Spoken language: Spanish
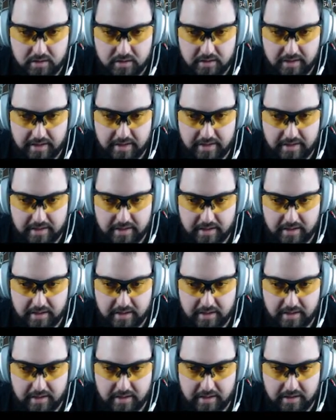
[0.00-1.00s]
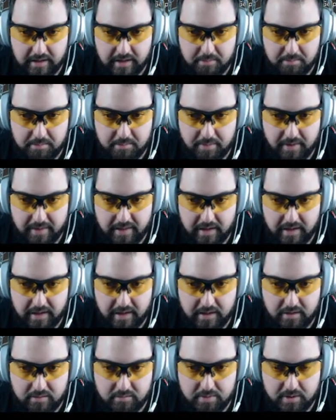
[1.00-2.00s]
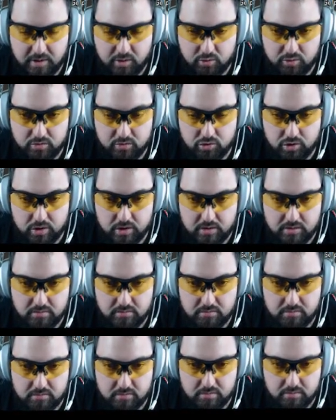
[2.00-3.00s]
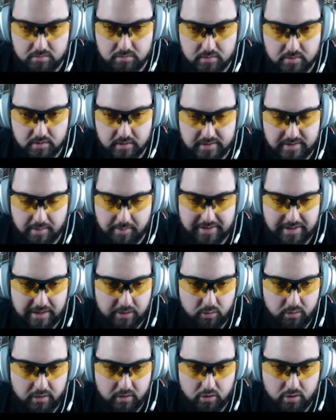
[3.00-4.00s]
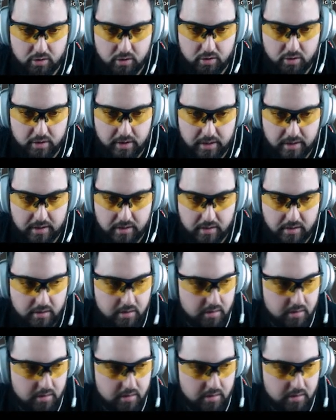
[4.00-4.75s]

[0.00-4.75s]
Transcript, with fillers: Que en vez de... Pero no sé. Está mal traducido yo creo, ¿eh? Aquí.